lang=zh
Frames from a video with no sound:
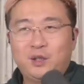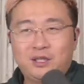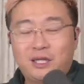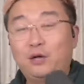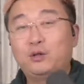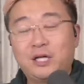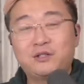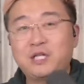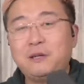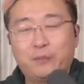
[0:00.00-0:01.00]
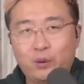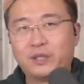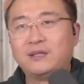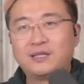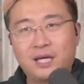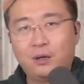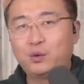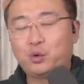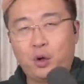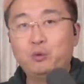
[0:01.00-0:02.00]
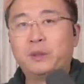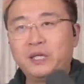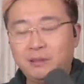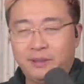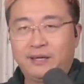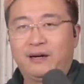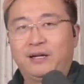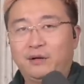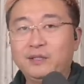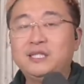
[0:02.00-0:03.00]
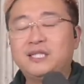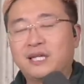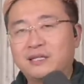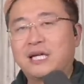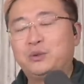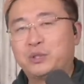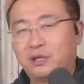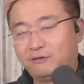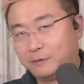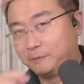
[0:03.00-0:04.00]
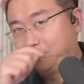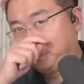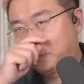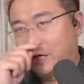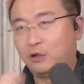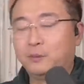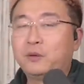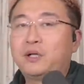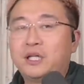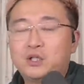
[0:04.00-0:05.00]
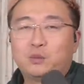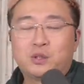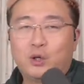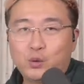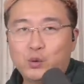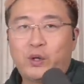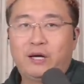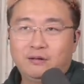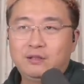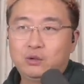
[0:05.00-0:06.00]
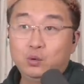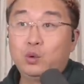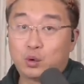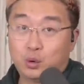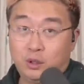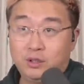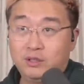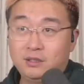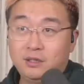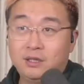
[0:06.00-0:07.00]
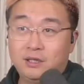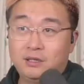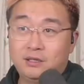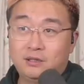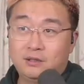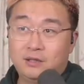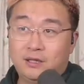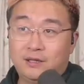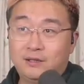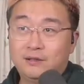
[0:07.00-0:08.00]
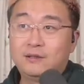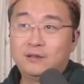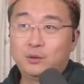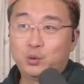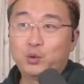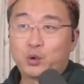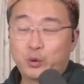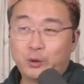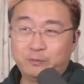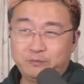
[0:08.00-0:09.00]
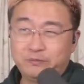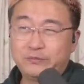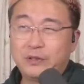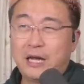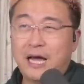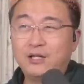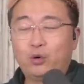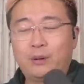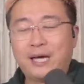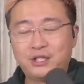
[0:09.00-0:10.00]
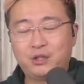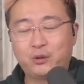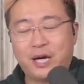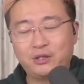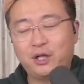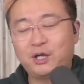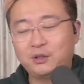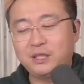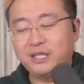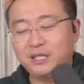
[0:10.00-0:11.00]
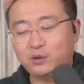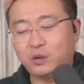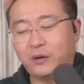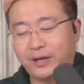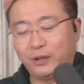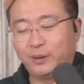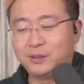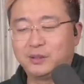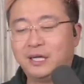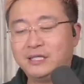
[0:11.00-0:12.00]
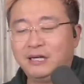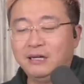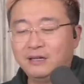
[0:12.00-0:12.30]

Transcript: 然后让这波人在欧洲欧盟里面啊，然后意见占据上风啊，有没有可能这种操作啊？如果说，呃，如果说按我还是那句话，按照一个利益最大化的原则来讲。